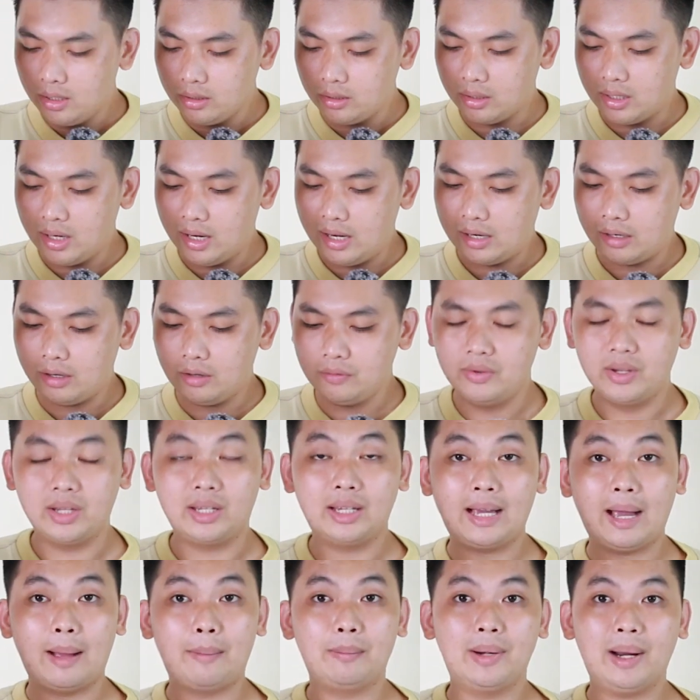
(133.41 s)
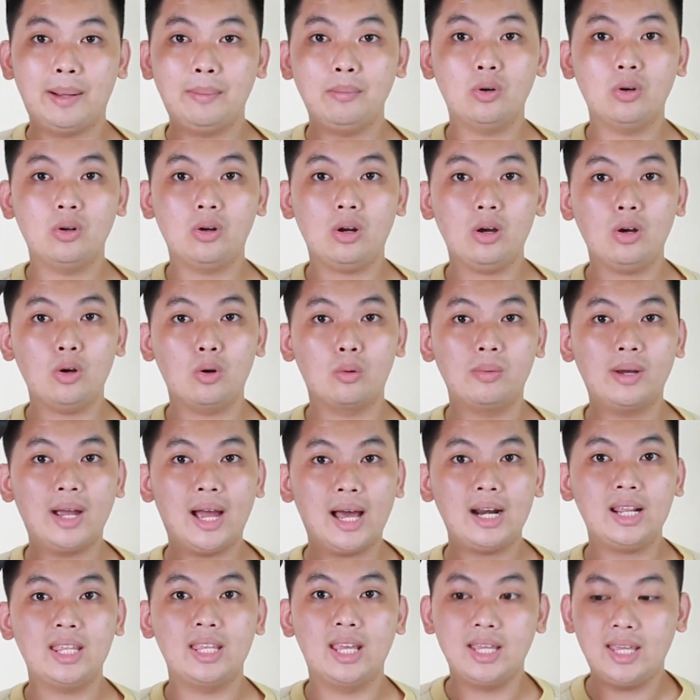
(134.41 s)
Cho nên là cái việc cầm nắm của nó cũng
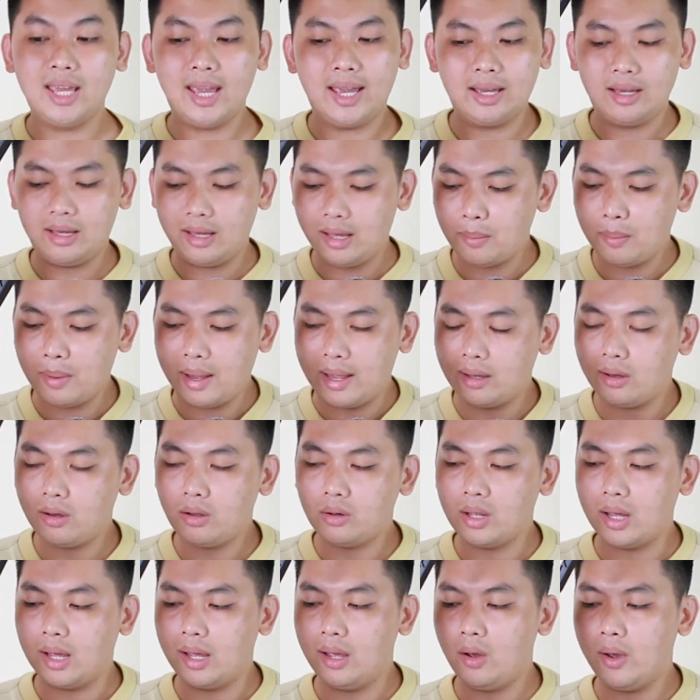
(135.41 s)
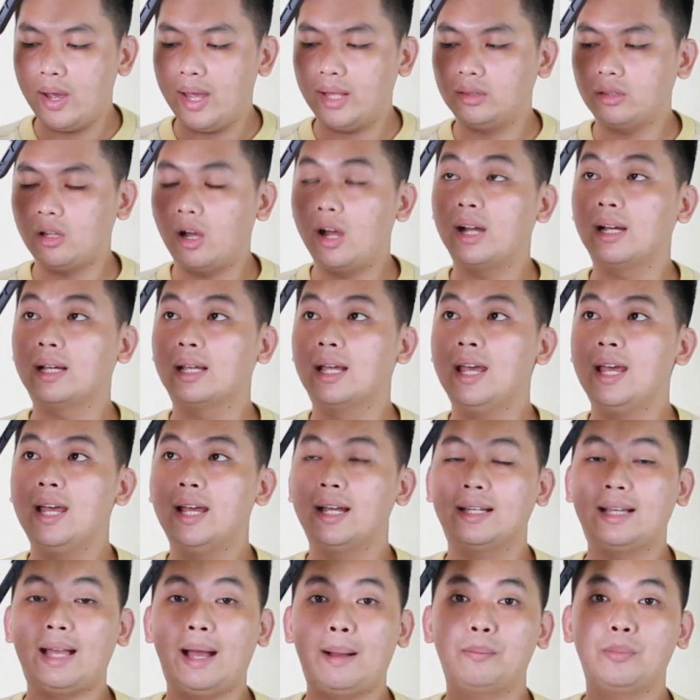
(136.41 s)
khá là dễ dàng. Các bạn có thể hoàn toàn
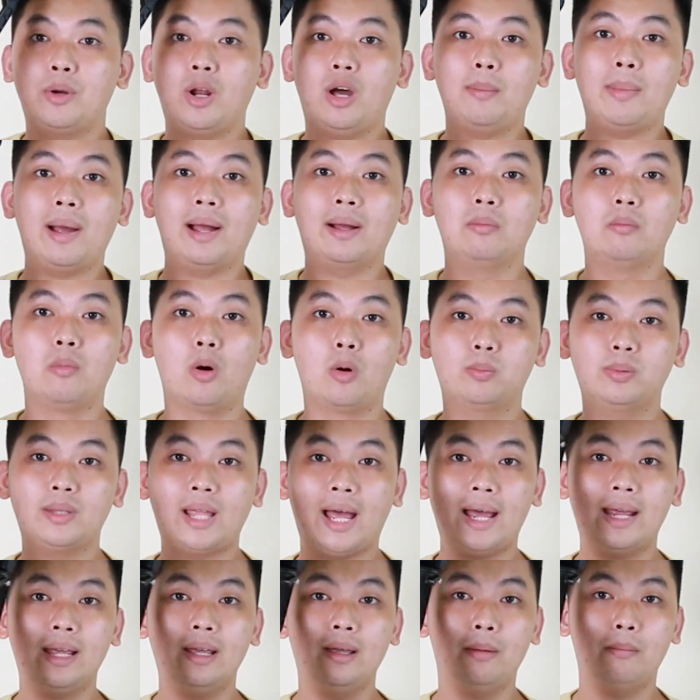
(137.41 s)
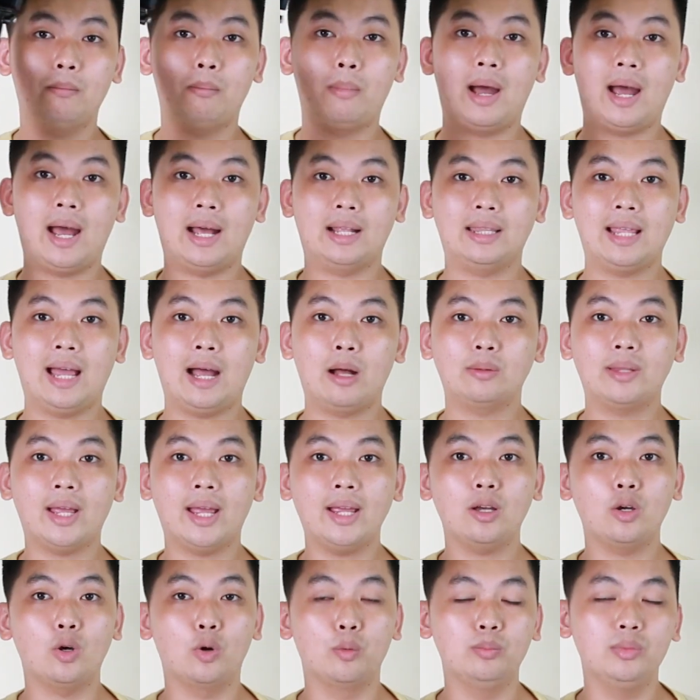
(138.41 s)
cầm nó bằng một tay mà thao
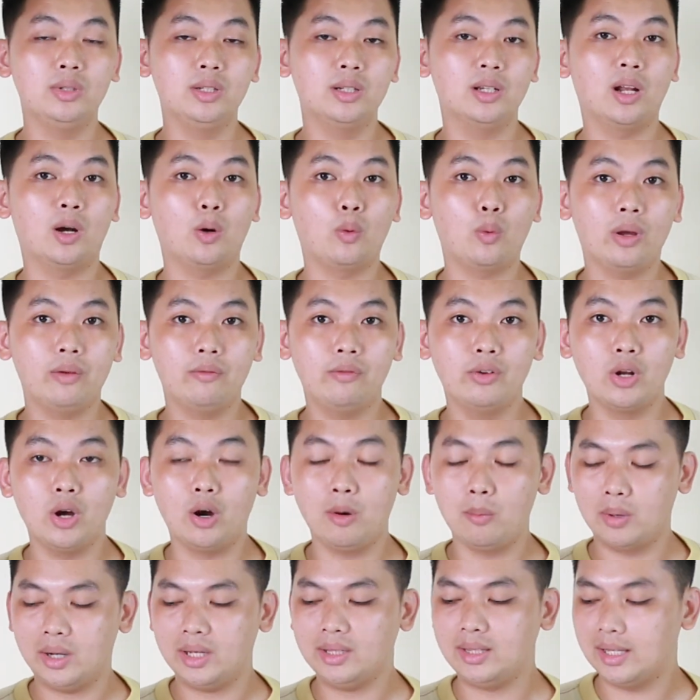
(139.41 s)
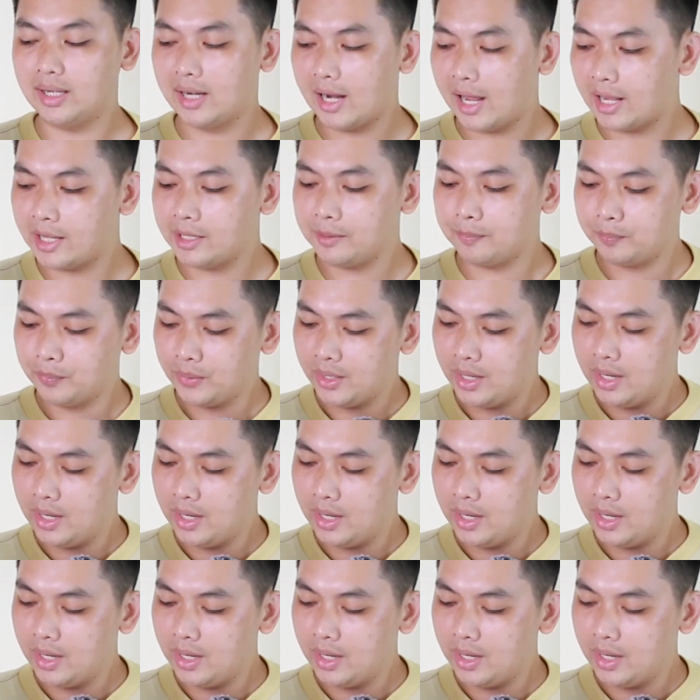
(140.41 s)
tác cũng như là quay video một cách tiện lợi.